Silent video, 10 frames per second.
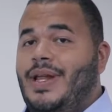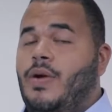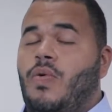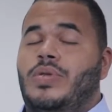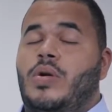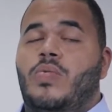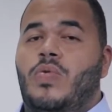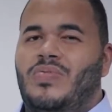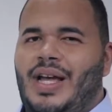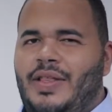ela conta com um
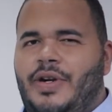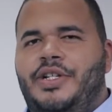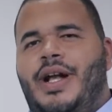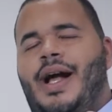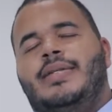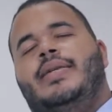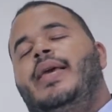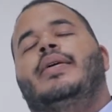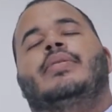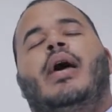contador de
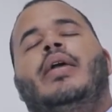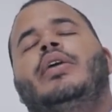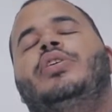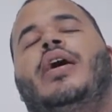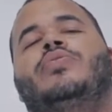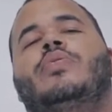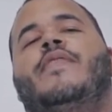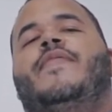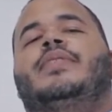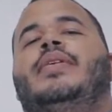casquinhas, que te ajuda a
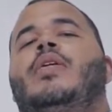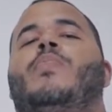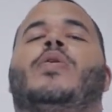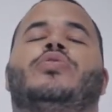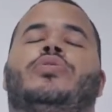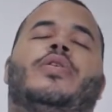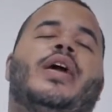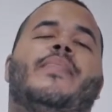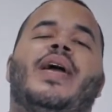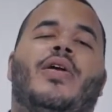fazer uma
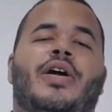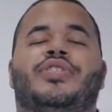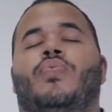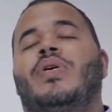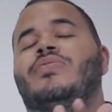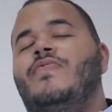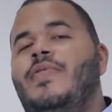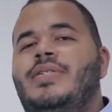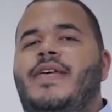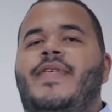auditoria melhor de quanto
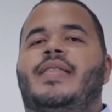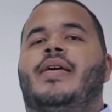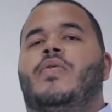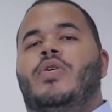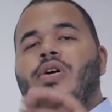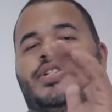você vendeu,